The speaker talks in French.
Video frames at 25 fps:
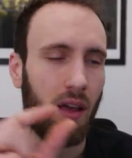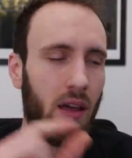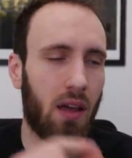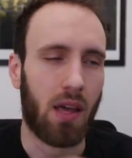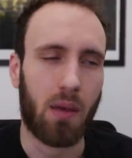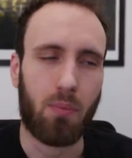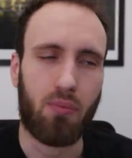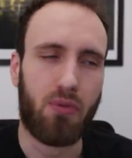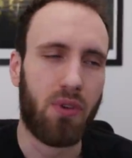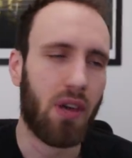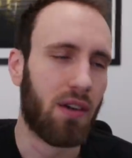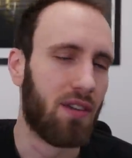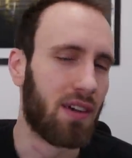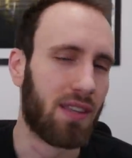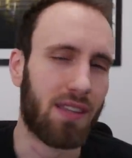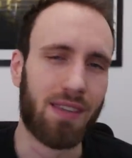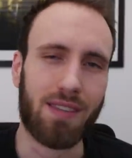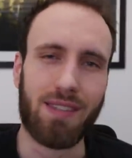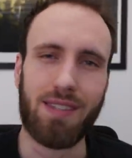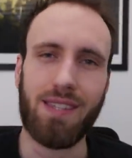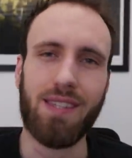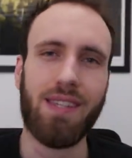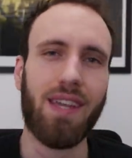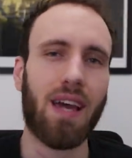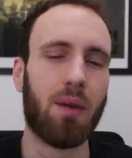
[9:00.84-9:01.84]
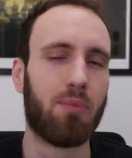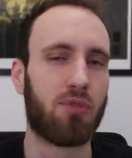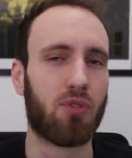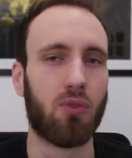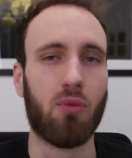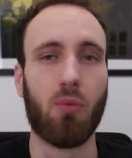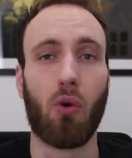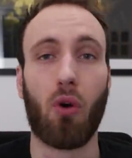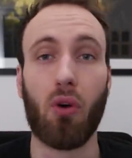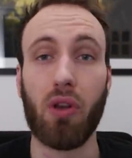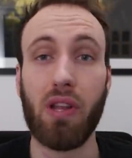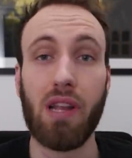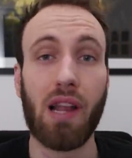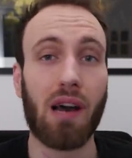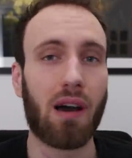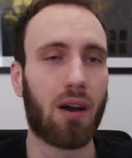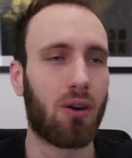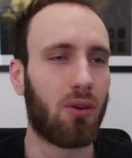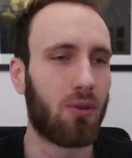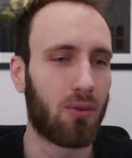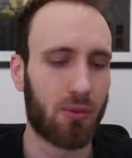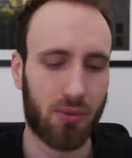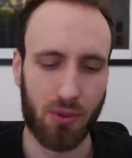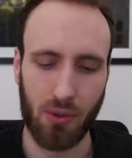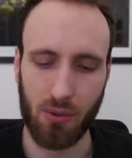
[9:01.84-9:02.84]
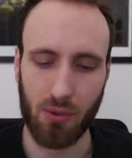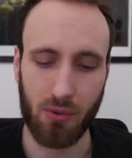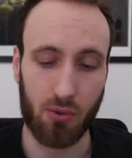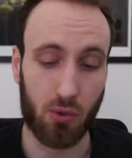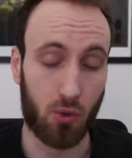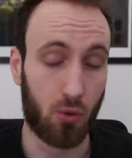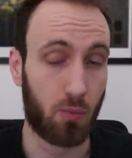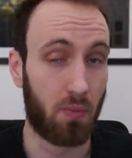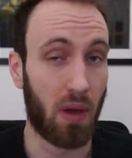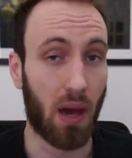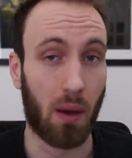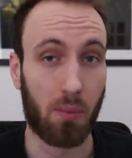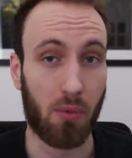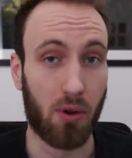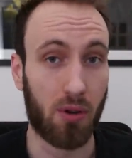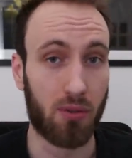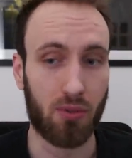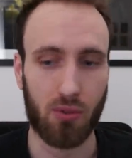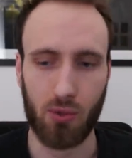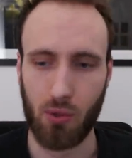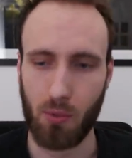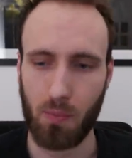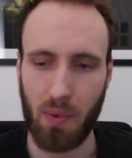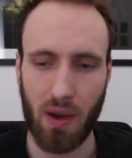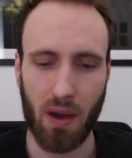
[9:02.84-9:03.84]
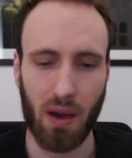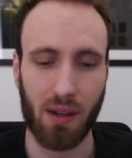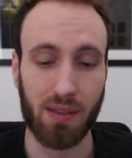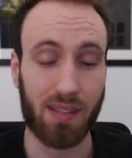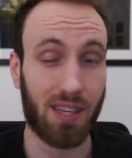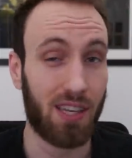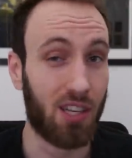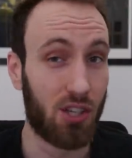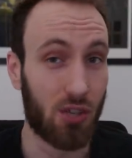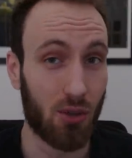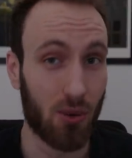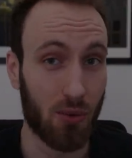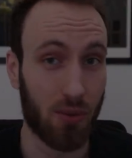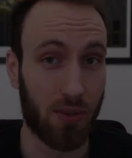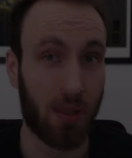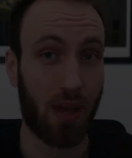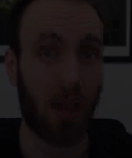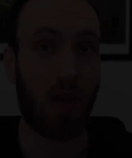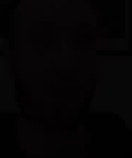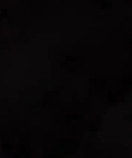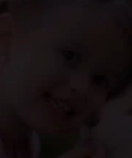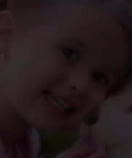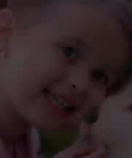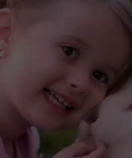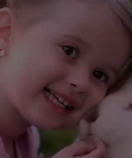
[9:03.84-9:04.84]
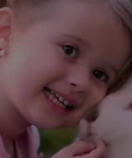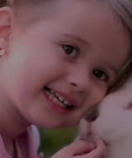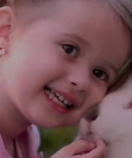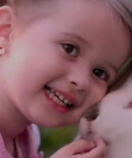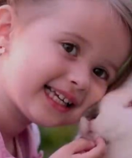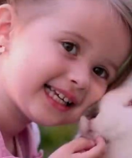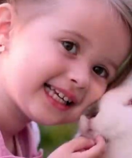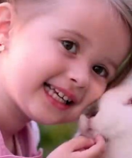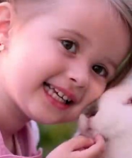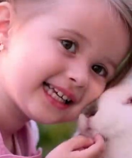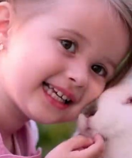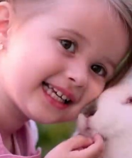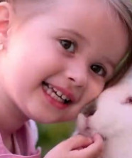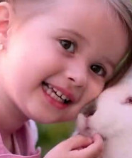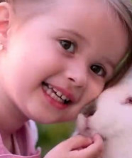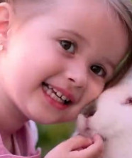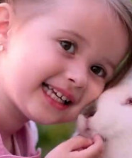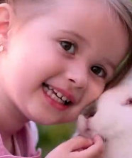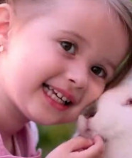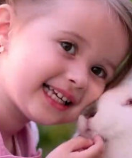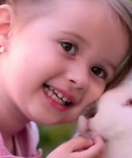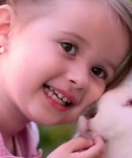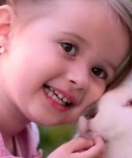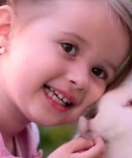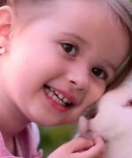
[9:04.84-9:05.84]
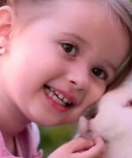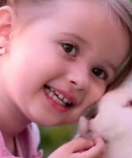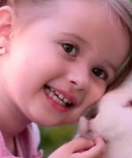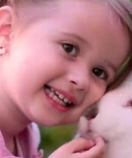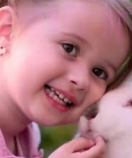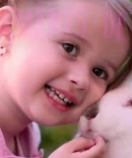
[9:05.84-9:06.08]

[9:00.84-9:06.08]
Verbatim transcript: et puis avec des idées absolument hilarantes, super bonnes, super intelligentes. Les